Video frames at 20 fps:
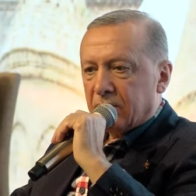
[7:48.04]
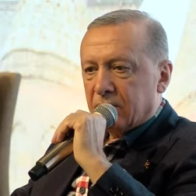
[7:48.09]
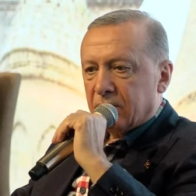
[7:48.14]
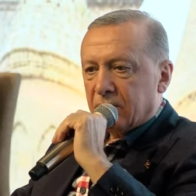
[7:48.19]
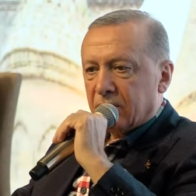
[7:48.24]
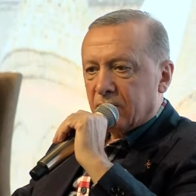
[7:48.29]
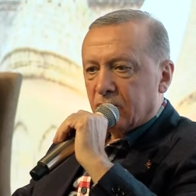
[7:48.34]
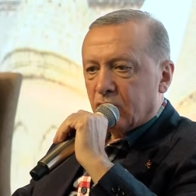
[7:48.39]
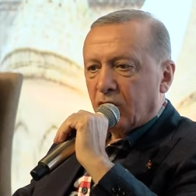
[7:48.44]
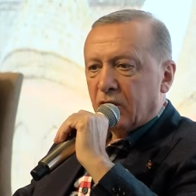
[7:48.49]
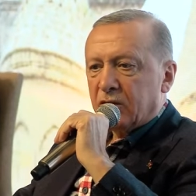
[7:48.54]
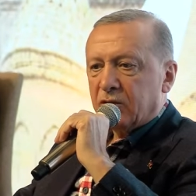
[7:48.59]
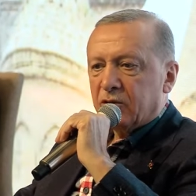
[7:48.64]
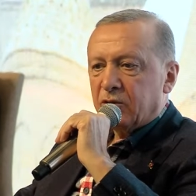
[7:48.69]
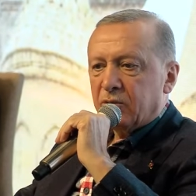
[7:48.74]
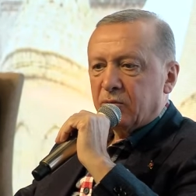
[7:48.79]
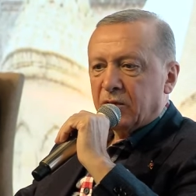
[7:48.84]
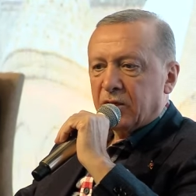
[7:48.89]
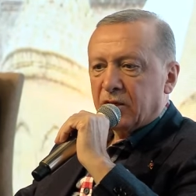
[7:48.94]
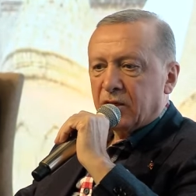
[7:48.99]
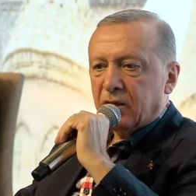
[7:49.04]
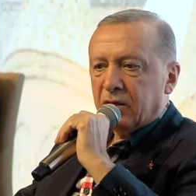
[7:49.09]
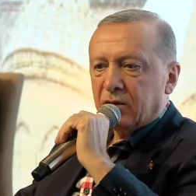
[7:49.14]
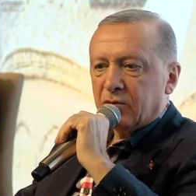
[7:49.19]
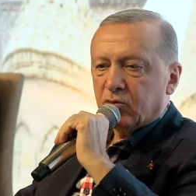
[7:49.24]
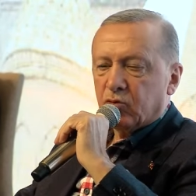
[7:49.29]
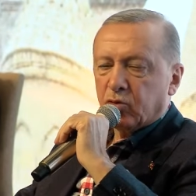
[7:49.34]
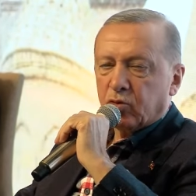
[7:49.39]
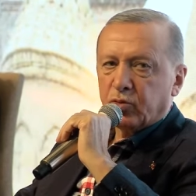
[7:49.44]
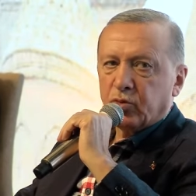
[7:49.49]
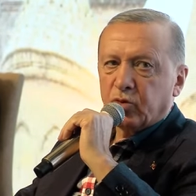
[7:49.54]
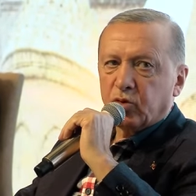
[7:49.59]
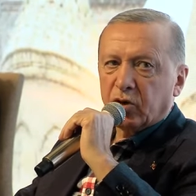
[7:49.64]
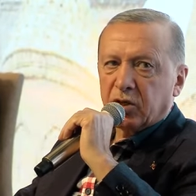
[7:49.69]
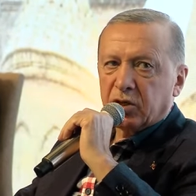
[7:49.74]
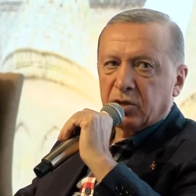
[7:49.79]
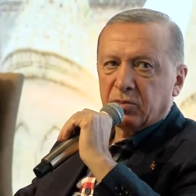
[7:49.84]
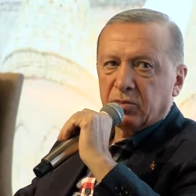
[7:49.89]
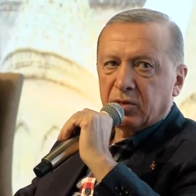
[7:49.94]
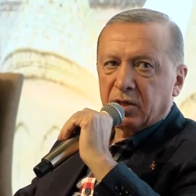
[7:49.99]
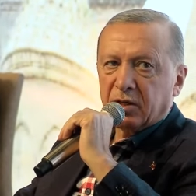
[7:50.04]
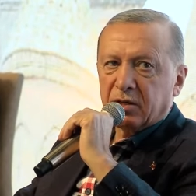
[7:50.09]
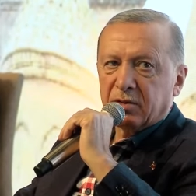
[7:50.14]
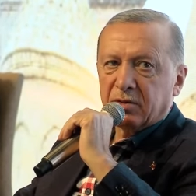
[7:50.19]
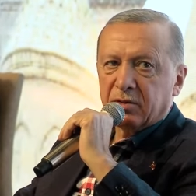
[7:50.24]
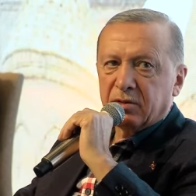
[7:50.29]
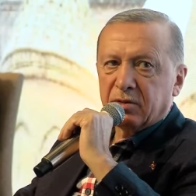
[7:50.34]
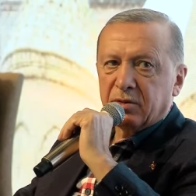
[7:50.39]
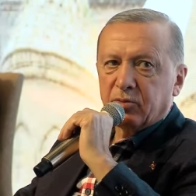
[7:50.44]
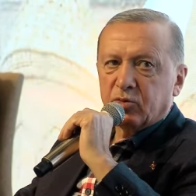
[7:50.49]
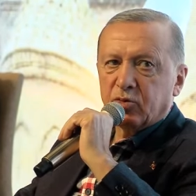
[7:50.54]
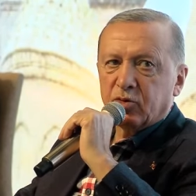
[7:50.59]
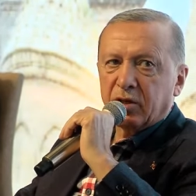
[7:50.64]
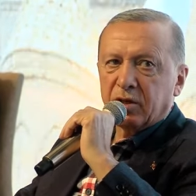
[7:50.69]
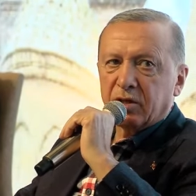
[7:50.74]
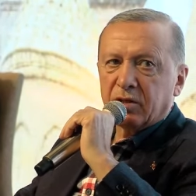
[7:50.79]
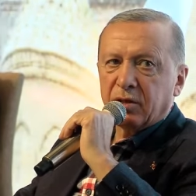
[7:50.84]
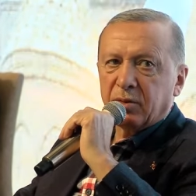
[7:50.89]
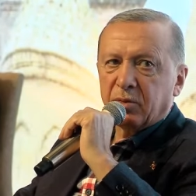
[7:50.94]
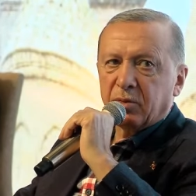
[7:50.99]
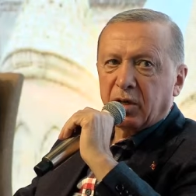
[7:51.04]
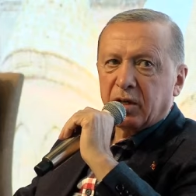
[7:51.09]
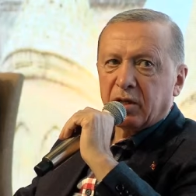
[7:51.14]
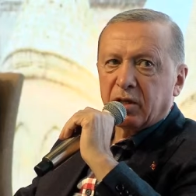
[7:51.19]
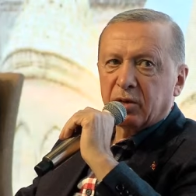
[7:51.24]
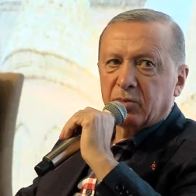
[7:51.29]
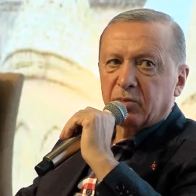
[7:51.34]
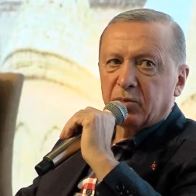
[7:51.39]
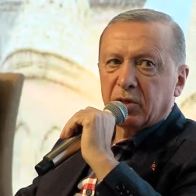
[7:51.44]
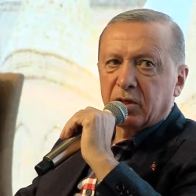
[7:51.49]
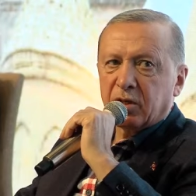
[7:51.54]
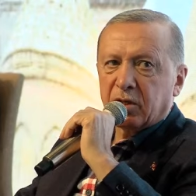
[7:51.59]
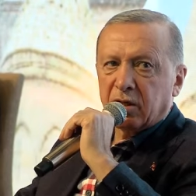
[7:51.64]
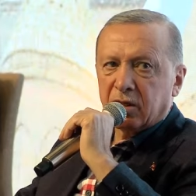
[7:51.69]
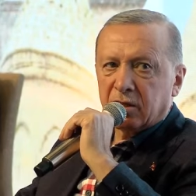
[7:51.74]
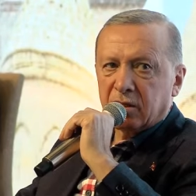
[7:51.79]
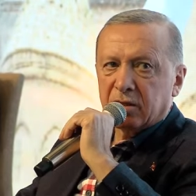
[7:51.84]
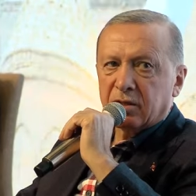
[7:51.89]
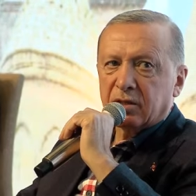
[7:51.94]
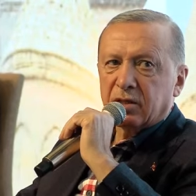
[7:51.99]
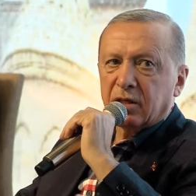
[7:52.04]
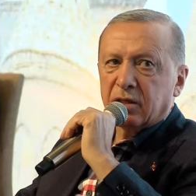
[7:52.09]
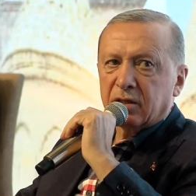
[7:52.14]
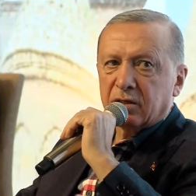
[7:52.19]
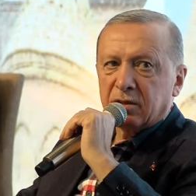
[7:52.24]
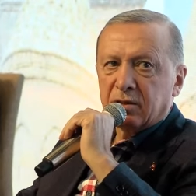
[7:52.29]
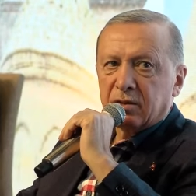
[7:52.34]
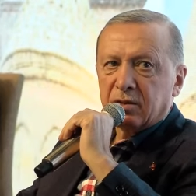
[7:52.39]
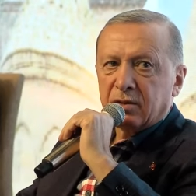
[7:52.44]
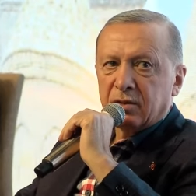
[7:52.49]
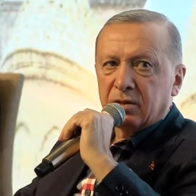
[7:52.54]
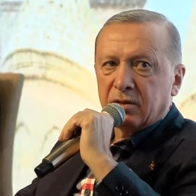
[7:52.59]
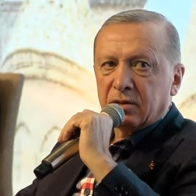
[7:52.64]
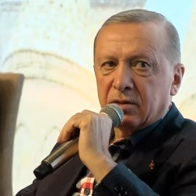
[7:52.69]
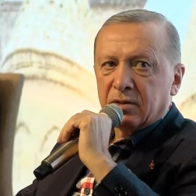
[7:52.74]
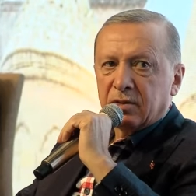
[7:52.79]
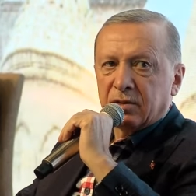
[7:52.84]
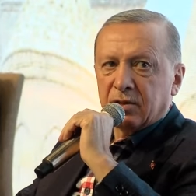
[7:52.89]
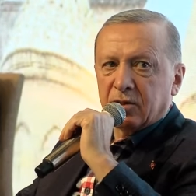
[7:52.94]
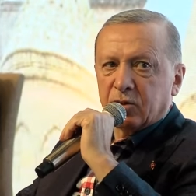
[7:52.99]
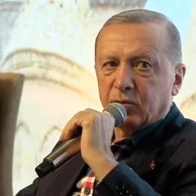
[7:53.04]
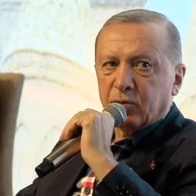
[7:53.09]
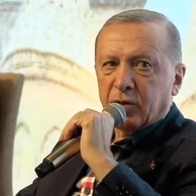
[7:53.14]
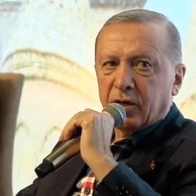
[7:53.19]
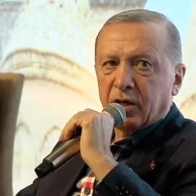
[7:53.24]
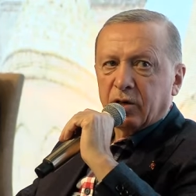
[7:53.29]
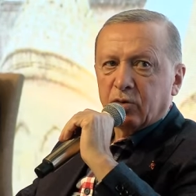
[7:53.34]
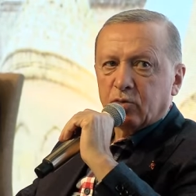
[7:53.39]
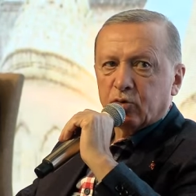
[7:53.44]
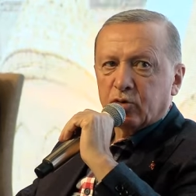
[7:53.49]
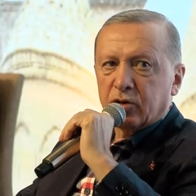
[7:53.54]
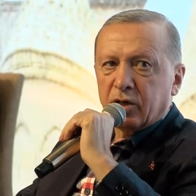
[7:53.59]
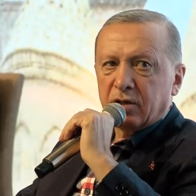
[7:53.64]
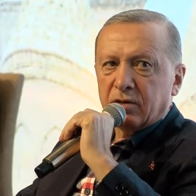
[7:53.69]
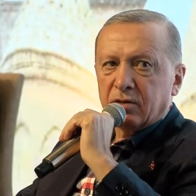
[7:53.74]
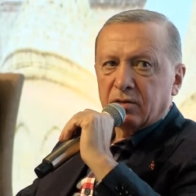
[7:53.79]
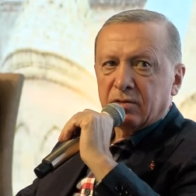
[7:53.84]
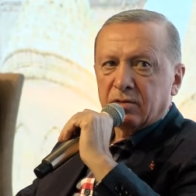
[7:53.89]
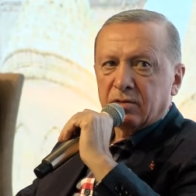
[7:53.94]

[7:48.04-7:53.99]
Ulaştırmada çok büyük adımlar atıldı. Bunları tabii anlatmaya kalkarsak iş bayağı uzar.